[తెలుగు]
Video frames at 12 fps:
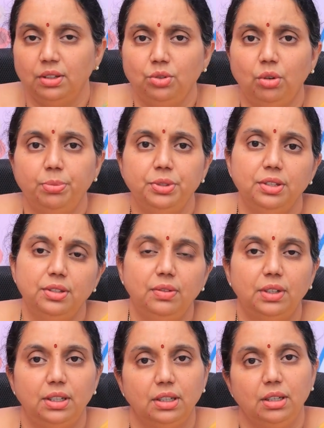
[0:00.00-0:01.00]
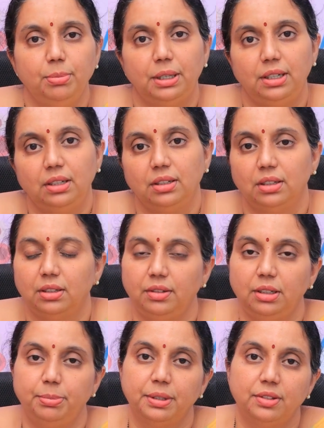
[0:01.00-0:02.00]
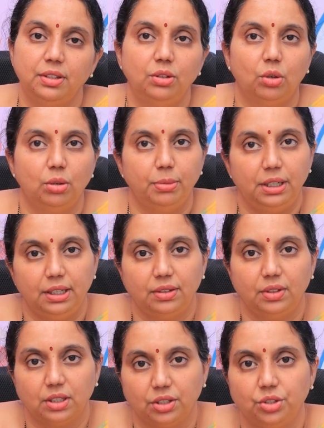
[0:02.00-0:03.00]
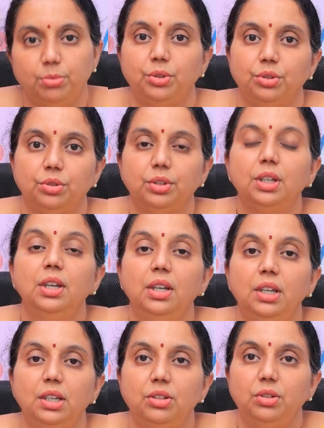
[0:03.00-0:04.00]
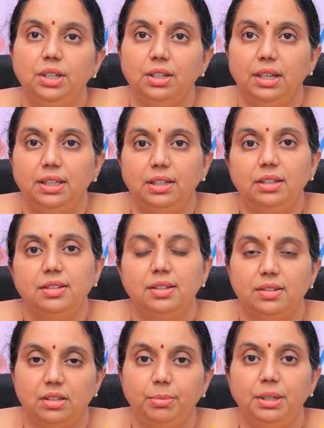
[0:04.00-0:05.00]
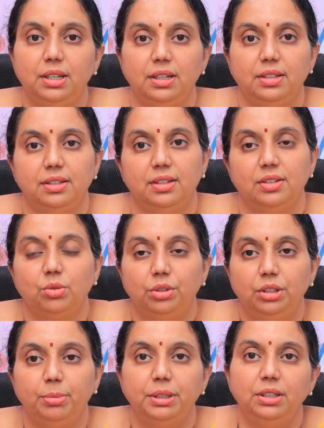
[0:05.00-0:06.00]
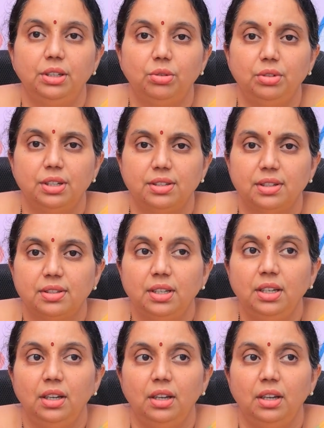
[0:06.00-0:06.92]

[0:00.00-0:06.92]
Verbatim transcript: స్టాప్ చేస్తే వాళ్ళకి మళ్ళీ హండ్రెడ్ పర్సెంట్ నార్మల్ అయ్యే అవకాశం ఉంటుంది సో ఇంకా ఏదైనా సిస్టమిక్ ఇల్నెసెస్ కొంతమందికి ఉండేసేసి